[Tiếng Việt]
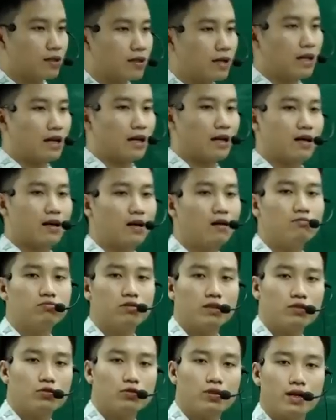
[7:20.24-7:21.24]
Đấy là
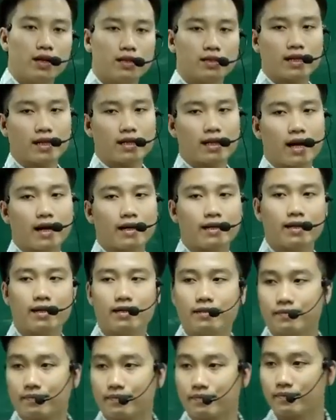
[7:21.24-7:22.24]
không ưu tiên cách này
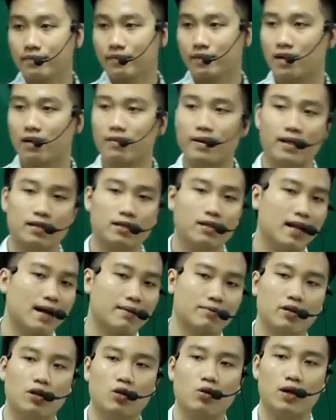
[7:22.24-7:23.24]
nhá. Các bạn cứ
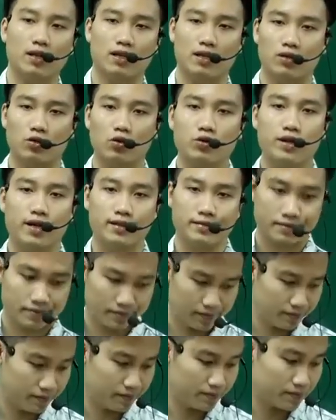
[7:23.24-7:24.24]
làm tự luận là tốt nhất.
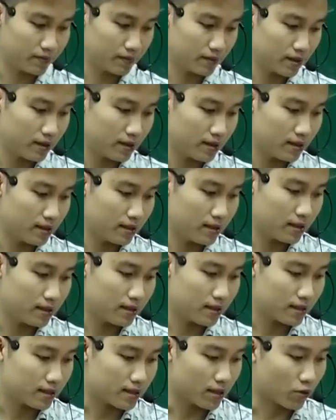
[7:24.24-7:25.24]

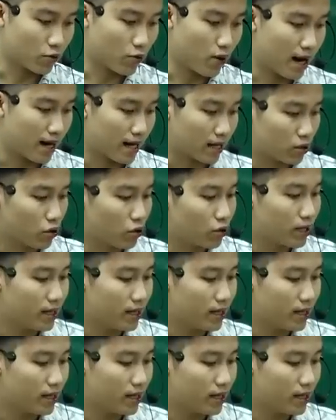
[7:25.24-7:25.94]
Chẳng qua là đôi